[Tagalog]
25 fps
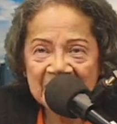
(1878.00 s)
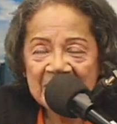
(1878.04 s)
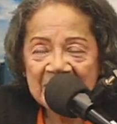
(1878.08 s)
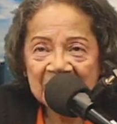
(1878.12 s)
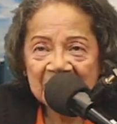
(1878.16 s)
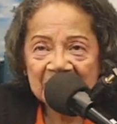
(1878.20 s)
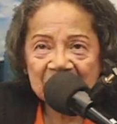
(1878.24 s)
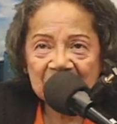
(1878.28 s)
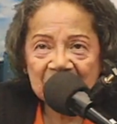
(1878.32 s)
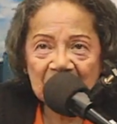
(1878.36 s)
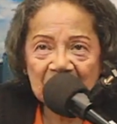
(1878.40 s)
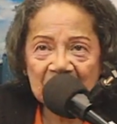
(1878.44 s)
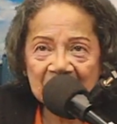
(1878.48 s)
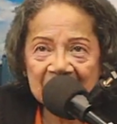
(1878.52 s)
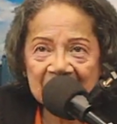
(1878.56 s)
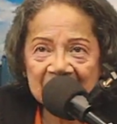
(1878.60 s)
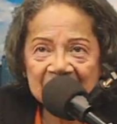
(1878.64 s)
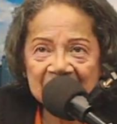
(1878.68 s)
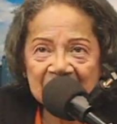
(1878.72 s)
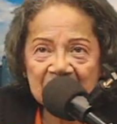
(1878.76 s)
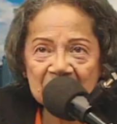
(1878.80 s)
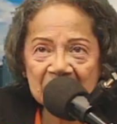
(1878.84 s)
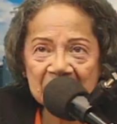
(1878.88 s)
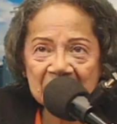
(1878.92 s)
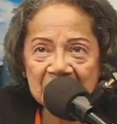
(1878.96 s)
so hanggang
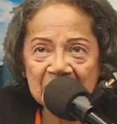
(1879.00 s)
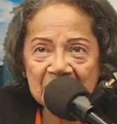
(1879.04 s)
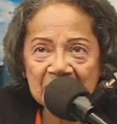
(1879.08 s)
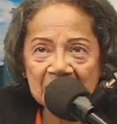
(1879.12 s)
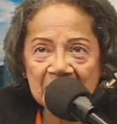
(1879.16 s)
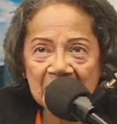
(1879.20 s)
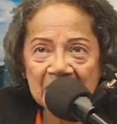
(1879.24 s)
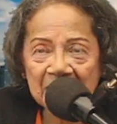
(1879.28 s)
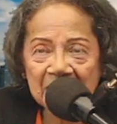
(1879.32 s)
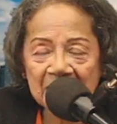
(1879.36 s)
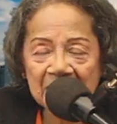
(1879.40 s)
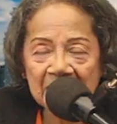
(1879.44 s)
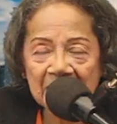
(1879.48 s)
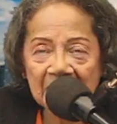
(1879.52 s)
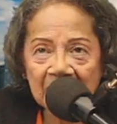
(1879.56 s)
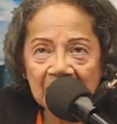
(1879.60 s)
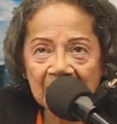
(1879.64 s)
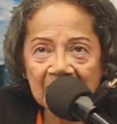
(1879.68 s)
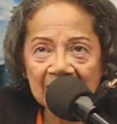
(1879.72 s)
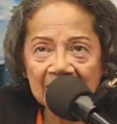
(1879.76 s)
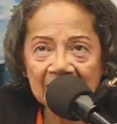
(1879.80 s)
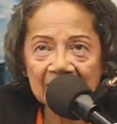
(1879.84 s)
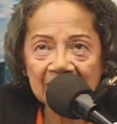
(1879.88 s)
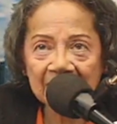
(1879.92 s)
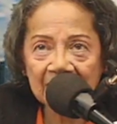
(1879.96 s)
sa muli, mga
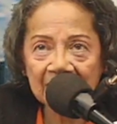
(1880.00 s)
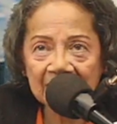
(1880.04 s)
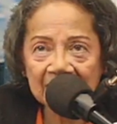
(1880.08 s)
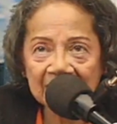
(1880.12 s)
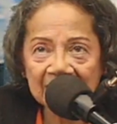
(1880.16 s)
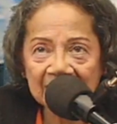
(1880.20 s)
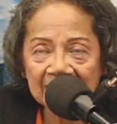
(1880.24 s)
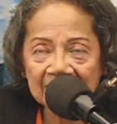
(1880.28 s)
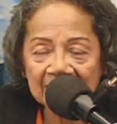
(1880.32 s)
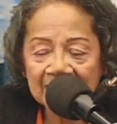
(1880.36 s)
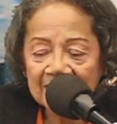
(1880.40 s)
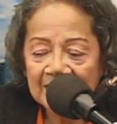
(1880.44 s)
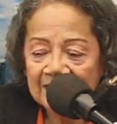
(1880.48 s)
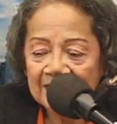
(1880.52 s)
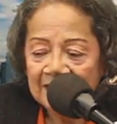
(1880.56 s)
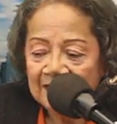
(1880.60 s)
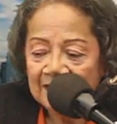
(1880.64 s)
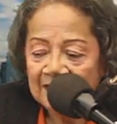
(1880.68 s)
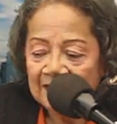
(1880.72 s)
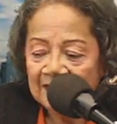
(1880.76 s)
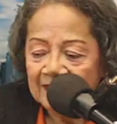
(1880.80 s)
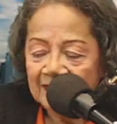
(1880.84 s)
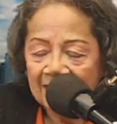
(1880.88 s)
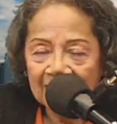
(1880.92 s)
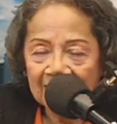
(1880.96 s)
minamahal naming
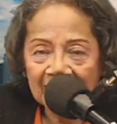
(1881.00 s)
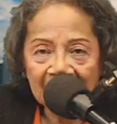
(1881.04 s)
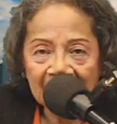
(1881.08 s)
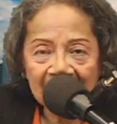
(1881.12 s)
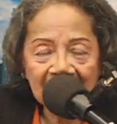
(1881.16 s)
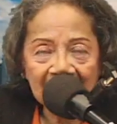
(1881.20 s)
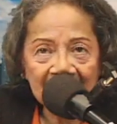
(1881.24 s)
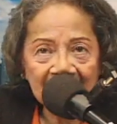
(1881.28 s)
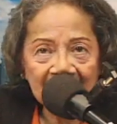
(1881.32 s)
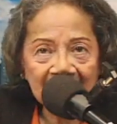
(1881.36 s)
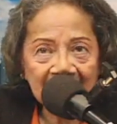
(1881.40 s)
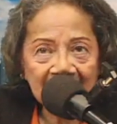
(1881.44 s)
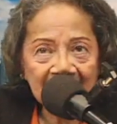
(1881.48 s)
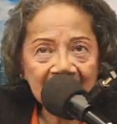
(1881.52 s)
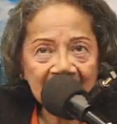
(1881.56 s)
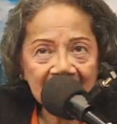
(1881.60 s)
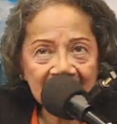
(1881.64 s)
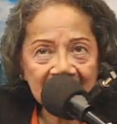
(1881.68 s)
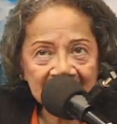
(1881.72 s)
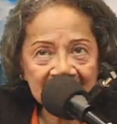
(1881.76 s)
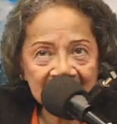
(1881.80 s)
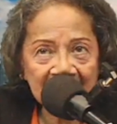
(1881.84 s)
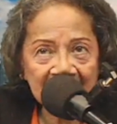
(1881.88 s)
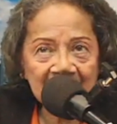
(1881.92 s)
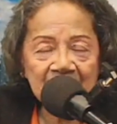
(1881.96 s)
uh,
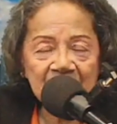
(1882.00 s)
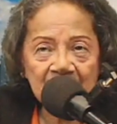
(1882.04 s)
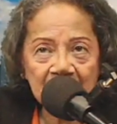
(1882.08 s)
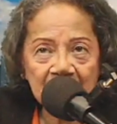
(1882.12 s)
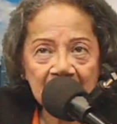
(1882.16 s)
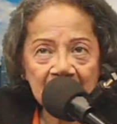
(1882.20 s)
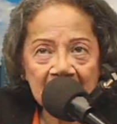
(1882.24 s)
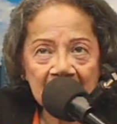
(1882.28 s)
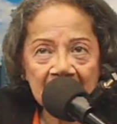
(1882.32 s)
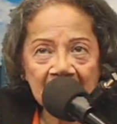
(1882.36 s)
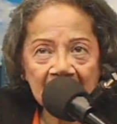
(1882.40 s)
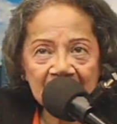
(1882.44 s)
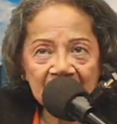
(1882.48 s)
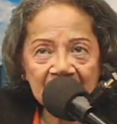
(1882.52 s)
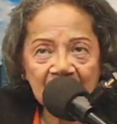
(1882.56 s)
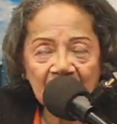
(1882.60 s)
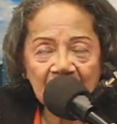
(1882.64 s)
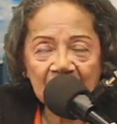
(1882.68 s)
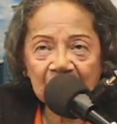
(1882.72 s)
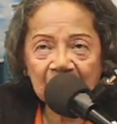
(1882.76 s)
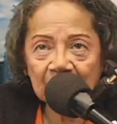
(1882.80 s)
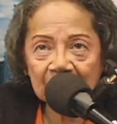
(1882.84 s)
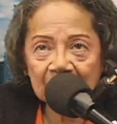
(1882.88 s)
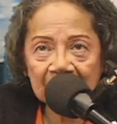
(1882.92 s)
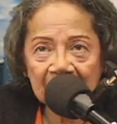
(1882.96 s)
taga-subaybay,
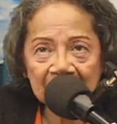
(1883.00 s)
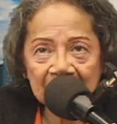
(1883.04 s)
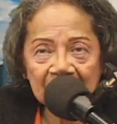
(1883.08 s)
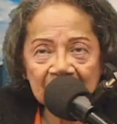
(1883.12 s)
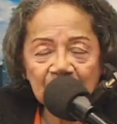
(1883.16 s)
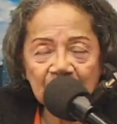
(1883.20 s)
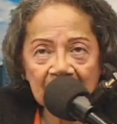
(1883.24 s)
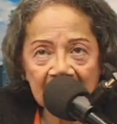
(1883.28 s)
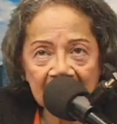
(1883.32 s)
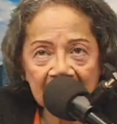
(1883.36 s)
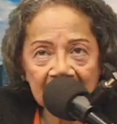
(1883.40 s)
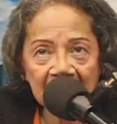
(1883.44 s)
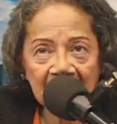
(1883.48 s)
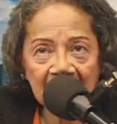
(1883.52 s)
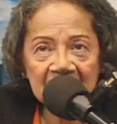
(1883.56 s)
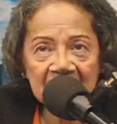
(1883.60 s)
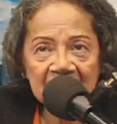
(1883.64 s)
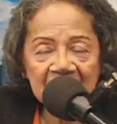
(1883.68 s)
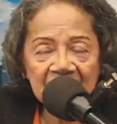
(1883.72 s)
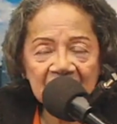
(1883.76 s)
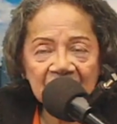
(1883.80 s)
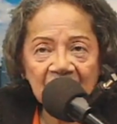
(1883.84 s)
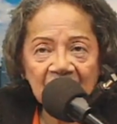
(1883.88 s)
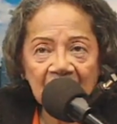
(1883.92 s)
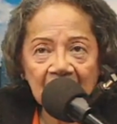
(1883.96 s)
don't forget to like
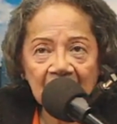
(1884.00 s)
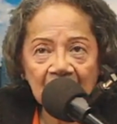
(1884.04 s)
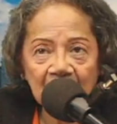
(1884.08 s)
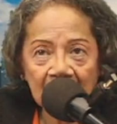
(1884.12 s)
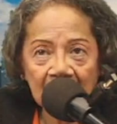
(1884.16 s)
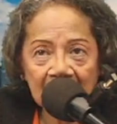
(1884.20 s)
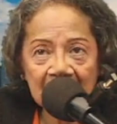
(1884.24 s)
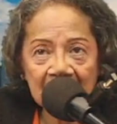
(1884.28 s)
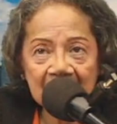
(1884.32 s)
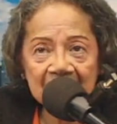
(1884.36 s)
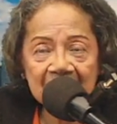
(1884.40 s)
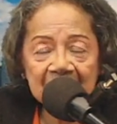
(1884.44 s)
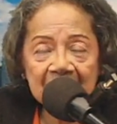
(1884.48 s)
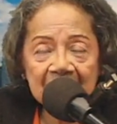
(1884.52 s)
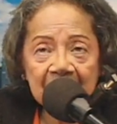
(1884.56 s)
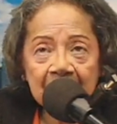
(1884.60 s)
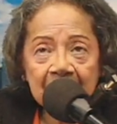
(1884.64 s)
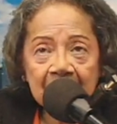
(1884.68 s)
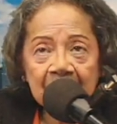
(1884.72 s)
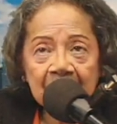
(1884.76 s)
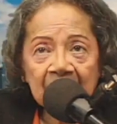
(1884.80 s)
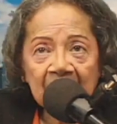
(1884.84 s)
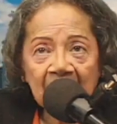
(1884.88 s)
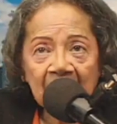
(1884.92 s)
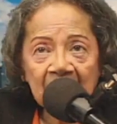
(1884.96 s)
us, follow us,
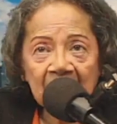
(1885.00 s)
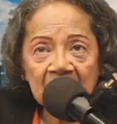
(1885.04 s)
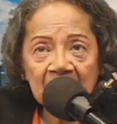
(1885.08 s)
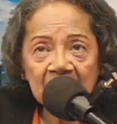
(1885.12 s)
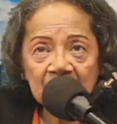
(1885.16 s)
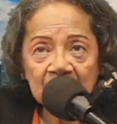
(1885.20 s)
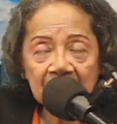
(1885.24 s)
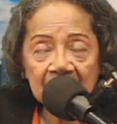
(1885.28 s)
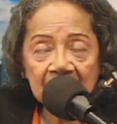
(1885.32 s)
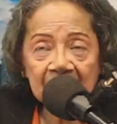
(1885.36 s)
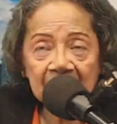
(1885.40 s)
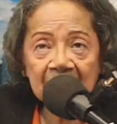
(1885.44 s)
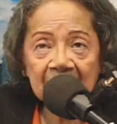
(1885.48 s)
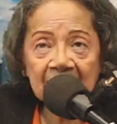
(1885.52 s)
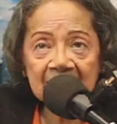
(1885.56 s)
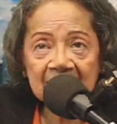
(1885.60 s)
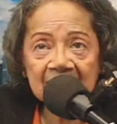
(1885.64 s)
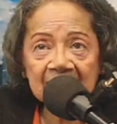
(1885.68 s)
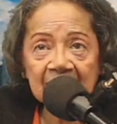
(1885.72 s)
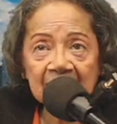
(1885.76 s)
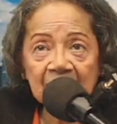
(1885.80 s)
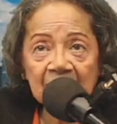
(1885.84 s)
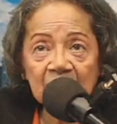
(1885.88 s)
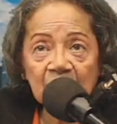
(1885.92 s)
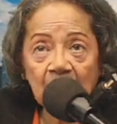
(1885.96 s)
and share
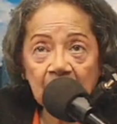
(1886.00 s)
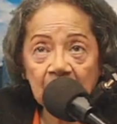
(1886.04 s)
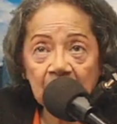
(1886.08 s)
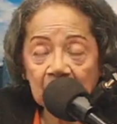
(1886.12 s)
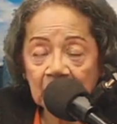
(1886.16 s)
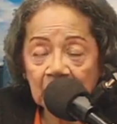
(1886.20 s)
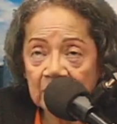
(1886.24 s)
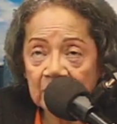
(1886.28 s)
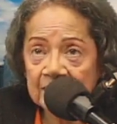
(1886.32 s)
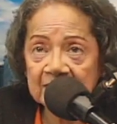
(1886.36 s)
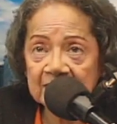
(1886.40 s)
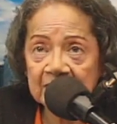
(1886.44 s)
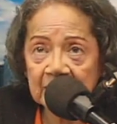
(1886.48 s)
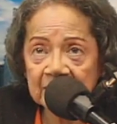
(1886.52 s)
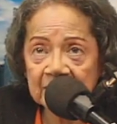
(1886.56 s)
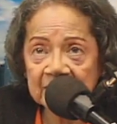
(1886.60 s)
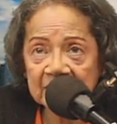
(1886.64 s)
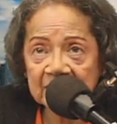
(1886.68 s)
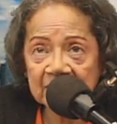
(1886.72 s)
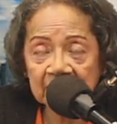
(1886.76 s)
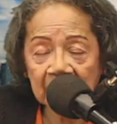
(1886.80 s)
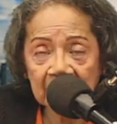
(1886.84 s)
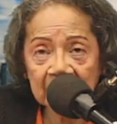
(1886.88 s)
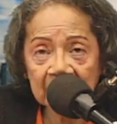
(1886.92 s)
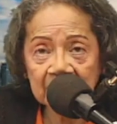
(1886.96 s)
us, and of course,
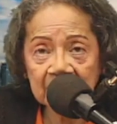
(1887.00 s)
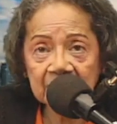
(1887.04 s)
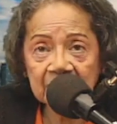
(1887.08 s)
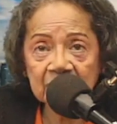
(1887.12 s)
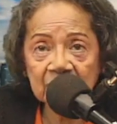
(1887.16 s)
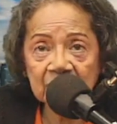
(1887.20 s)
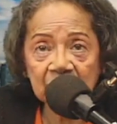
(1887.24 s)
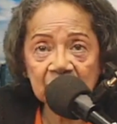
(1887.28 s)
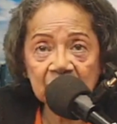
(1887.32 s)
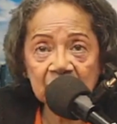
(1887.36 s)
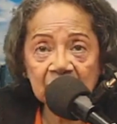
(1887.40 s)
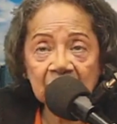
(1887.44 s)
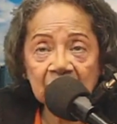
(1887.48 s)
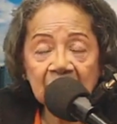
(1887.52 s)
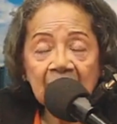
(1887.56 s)
subscribe to